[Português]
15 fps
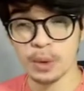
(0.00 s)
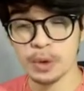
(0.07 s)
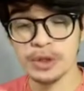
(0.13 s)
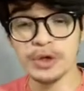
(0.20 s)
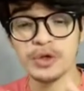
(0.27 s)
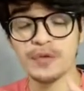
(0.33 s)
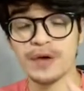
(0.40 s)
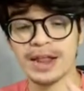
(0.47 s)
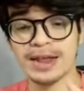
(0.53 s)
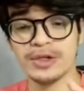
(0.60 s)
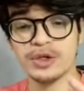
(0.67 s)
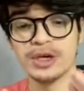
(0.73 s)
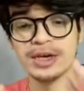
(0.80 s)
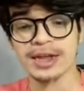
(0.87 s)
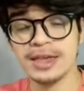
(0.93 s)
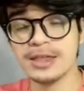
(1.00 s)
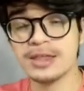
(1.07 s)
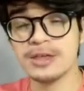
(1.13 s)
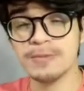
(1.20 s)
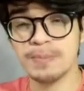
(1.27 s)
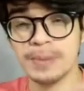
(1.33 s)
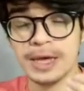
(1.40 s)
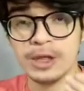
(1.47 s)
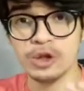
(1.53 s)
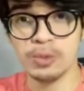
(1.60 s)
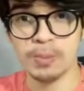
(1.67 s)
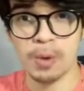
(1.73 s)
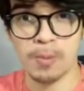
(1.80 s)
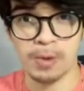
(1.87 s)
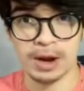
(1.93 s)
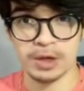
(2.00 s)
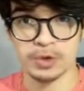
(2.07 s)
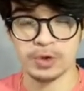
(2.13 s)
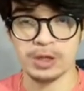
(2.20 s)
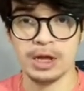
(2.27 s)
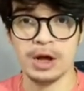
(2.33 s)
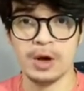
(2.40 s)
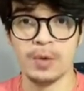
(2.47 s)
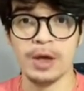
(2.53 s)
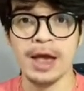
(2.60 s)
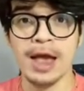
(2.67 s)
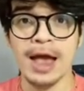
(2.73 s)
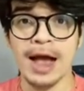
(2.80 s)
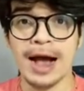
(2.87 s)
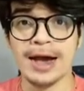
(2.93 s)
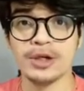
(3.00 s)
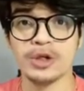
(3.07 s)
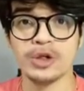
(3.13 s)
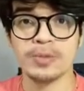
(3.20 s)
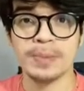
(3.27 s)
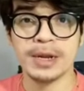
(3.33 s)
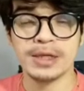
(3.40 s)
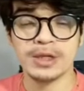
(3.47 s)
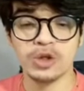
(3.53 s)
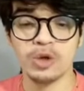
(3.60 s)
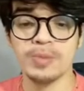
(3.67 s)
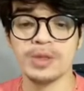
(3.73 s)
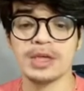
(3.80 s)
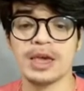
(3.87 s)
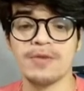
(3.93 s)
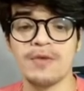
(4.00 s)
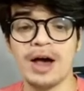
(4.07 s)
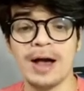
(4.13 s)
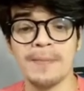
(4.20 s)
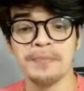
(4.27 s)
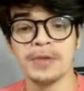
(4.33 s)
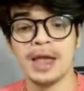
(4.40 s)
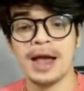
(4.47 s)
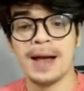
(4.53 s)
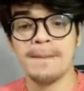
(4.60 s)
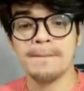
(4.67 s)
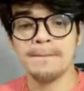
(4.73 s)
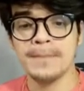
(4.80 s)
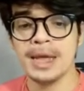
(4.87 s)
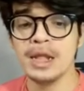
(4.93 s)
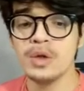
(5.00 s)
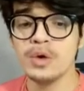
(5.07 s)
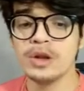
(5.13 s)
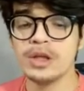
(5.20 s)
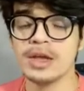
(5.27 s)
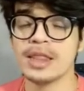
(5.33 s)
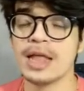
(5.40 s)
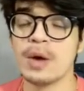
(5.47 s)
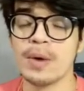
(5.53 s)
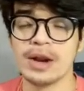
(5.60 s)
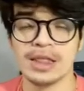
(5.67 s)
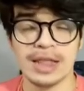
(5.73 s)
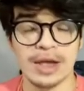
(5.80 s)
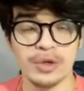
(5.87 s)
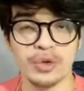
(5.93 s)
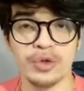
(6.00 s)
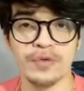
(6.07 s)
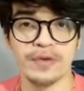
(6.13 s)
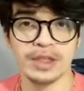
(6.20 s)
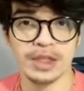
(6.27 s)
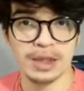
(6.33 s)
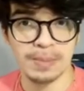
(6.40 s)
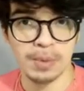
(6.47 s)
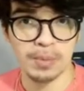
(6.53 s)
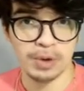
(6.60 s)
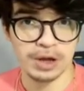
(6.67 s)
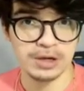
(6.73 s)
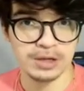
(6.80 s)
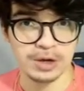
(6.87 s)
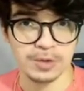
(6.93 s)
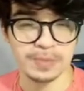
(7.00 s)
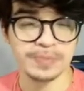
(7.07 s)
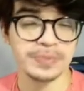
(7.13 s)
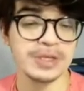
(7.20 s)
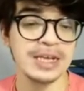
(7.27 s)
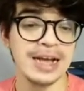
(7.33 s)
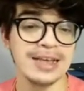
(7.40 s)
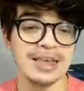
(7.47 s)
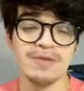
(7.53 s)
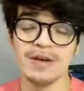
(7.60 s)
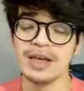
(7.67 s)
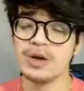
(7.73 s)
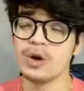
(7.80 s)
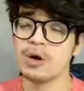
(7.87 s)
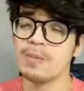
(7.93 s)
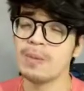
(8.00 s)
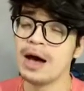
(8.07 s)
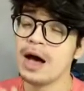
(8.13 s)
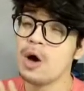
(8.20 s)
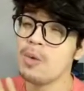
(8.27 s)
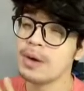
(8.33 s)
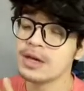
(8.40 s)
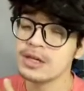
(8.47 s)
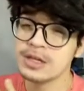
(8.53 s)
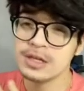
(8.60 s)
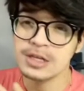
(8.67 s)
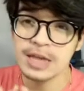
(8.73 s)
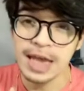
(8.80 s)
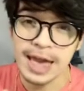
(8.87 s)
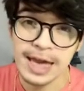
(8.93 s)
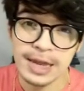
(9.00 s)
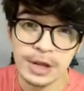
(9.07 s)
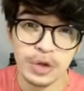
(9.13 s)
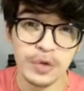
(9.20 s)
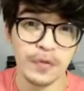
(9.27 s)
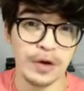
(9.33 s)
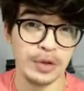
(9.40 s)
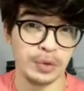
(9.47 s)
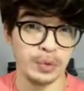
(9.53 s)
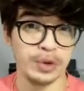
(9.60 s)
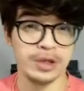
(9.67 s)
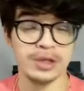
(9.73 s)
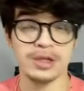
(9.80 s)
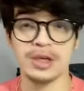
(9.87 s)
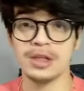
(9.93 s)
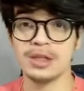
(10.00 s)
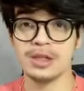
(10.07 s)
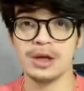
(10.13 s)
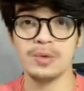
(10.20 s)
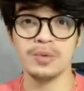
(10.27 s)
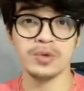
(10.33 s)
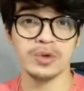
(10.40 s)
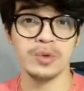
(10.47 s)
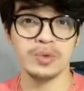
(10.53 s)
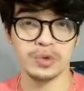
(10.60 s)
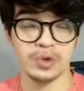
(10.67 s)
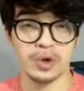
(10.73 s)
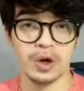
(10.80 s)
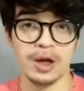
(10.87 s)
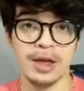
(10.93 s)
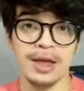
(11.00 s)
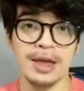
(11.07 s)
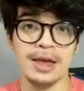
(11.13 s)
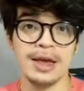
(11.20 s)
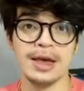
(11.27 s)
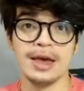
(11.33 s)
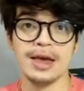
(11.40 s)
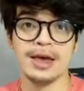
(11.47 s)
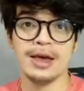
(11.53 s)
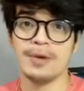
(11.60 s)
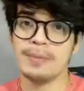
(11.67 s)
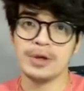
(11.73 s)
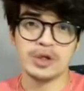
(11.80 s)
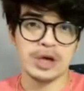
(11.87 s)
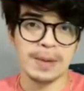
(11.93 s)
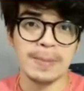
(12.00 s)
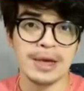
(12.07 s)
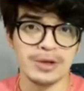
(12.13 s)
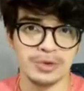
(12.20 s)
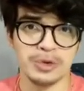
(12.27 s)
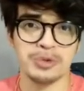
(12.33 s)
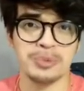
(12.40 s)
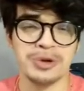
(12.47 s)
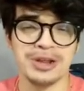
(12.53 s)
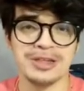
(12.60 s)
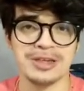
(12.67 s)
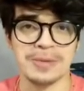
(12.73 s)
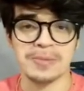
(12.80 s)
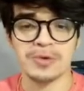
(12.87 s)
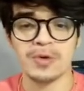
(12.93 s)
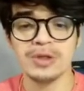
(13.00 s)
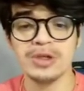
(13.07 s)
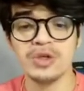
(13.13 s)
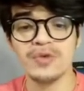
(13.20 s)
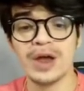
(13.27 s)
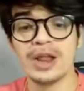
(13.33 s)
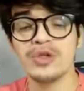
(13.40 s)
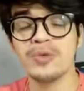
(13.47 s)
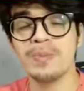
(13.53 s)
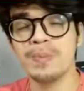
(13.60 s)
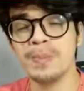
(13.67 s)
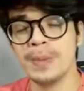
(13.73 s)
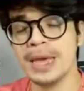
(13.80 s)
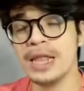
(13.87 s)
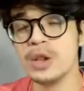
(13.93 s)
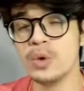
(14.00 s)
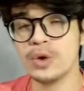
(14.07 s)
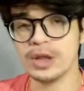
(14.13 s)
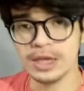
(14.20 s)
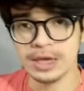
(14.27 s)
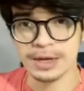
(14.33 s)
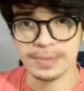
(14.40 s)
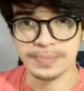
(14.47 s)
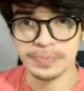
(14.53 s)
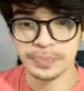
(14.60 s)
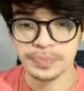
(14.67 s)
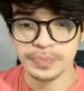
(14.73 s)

quando a gente fala de crescimento populacional, a gente precisa observar a melhoria da qualidade de vida da população. E aqui vai englobar uma série de fatores que não são só é, medicamentos, por exemplo. Quando a gente fala de melhoria